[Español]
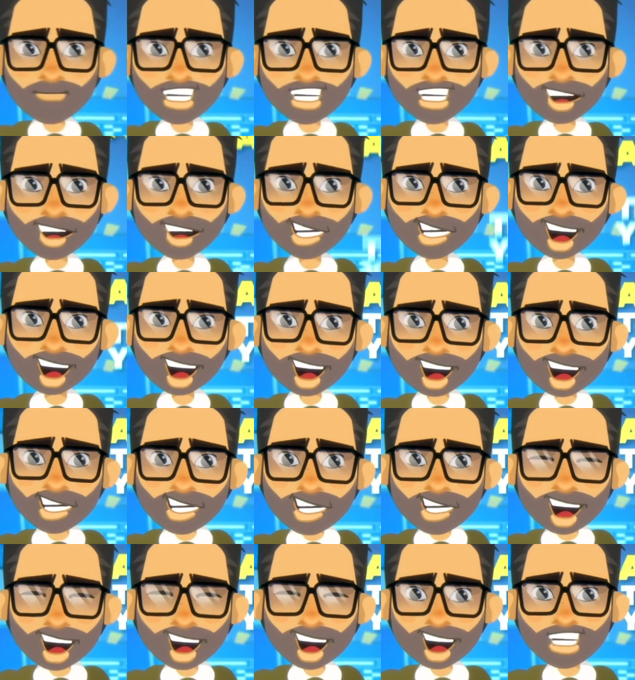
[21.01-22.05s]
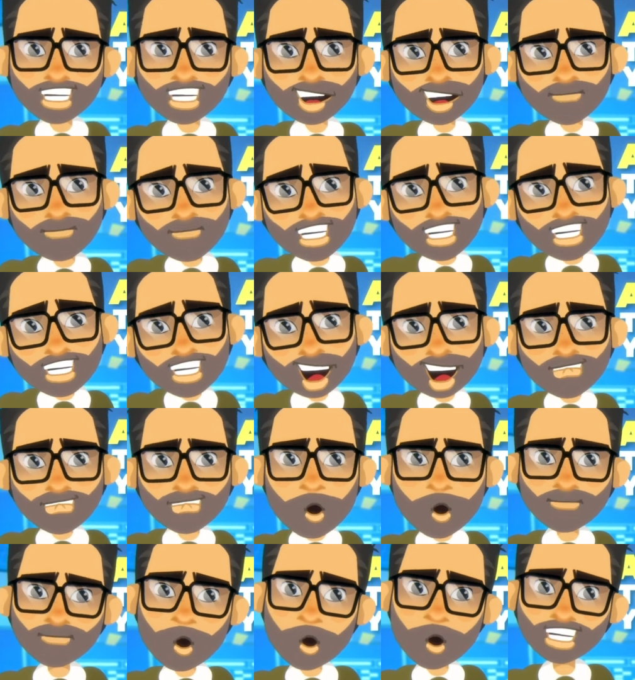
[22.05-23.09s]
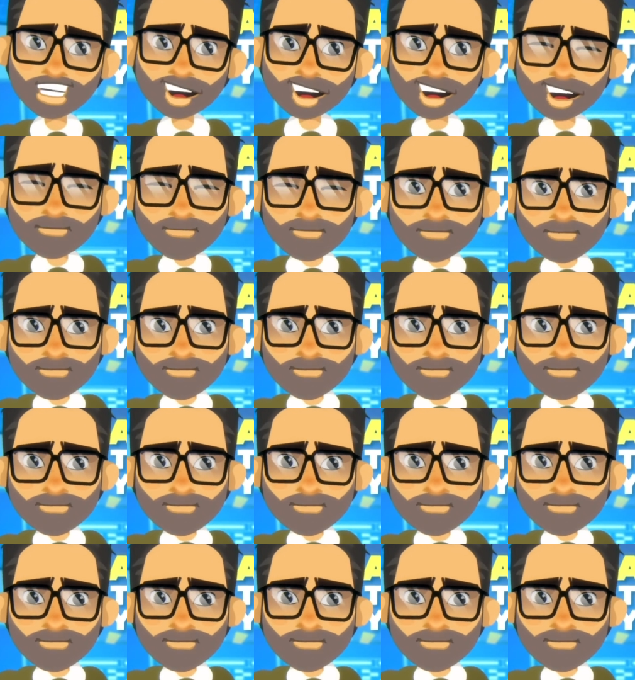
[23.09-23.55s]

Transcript: quien debe adaptarse, transformarse